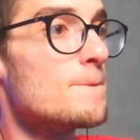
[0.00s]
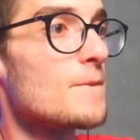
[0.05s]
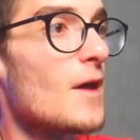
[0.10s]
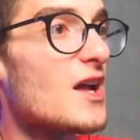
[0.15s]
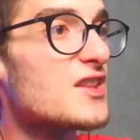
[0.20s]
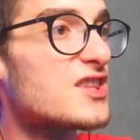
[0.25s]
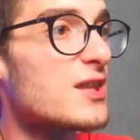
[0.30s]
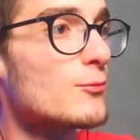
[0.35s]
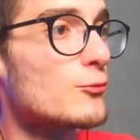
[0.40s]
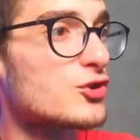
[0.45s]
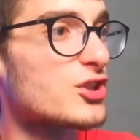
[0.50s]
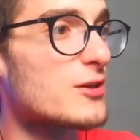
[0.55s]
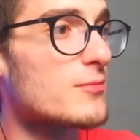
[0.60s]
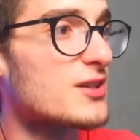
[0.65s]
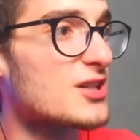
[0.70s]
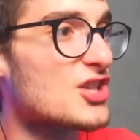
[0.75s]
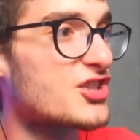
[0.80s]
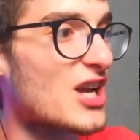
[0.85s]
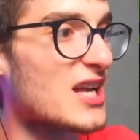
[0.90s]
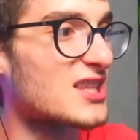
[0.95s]
Attım dostlarım
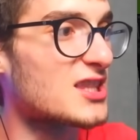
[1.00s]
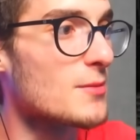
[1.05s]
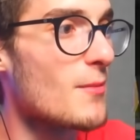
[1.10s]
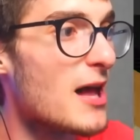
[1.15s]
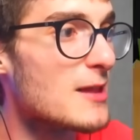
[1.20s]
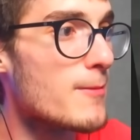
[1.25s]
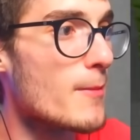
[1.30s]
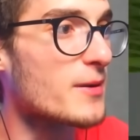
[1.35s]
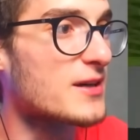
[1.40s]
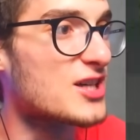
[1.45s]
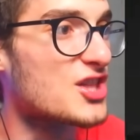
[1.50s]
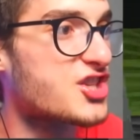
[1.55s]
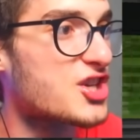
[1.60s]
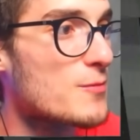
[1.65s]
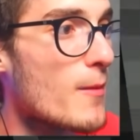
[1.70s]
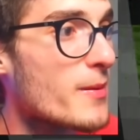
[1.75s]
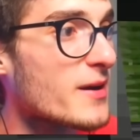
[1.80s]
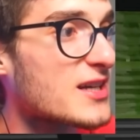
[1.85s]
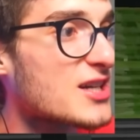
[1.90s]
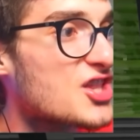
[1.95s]
kılıcı attım. Al bir kılıcı.
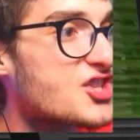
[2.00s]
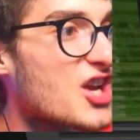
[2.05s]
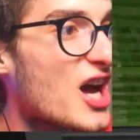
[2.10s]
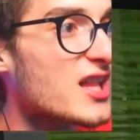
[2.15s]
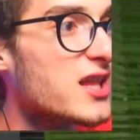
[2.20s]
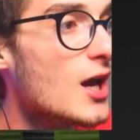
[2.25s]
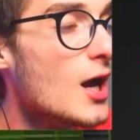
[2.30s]
Babi kılıcı al.